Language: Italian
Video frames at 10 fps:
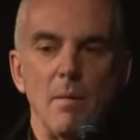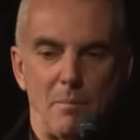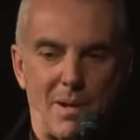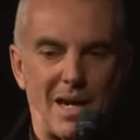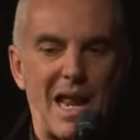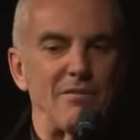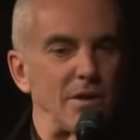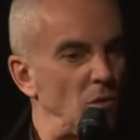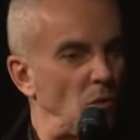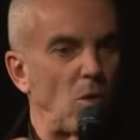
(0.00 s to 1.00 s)

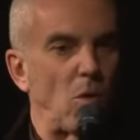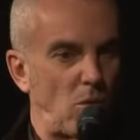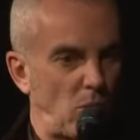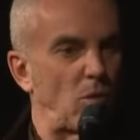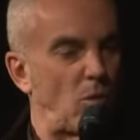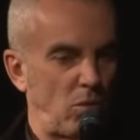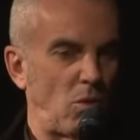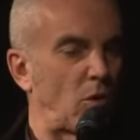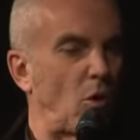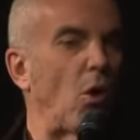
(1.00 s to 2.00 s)
parlavano con
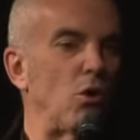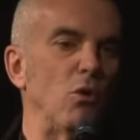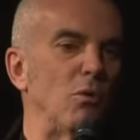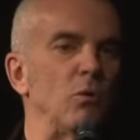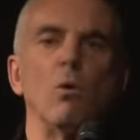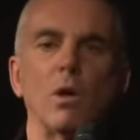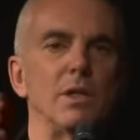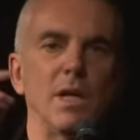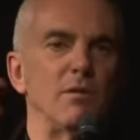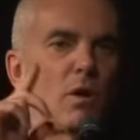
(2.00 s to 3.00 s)
orgoglio, non
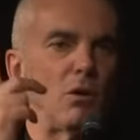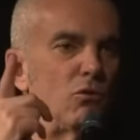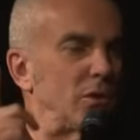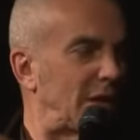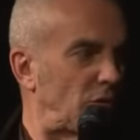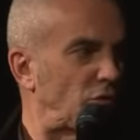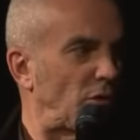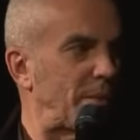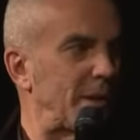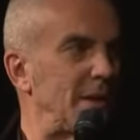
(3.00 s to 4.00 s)
ritenevano il risultato
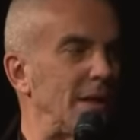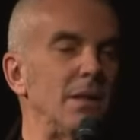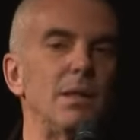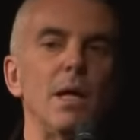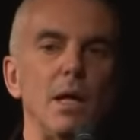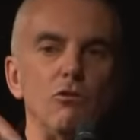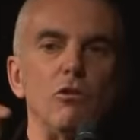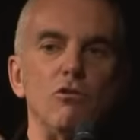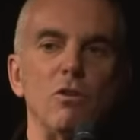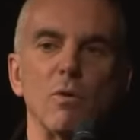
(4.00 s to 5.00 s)
sorprendente e ci
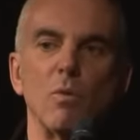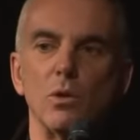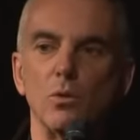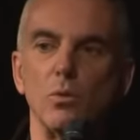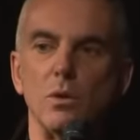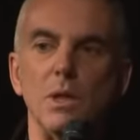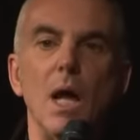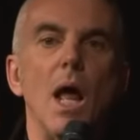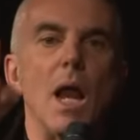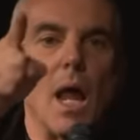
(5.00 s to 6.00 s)
dicevano a tutti
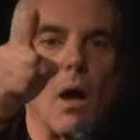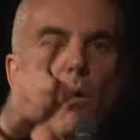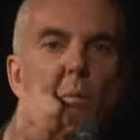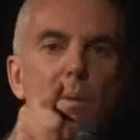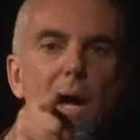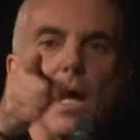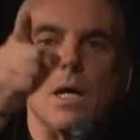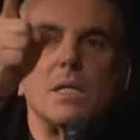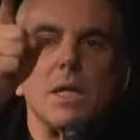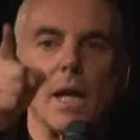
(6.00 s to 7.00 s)
la coppa
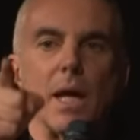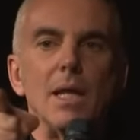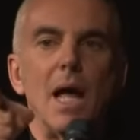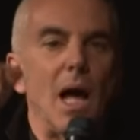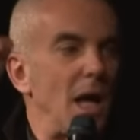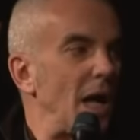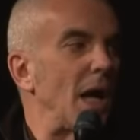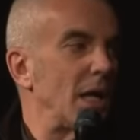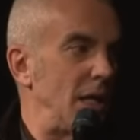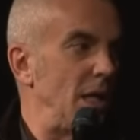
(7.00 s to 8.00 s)
se queda
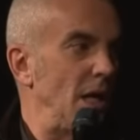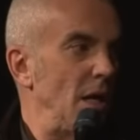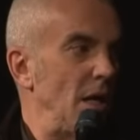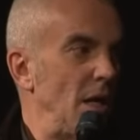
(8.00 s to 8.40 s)
a chi.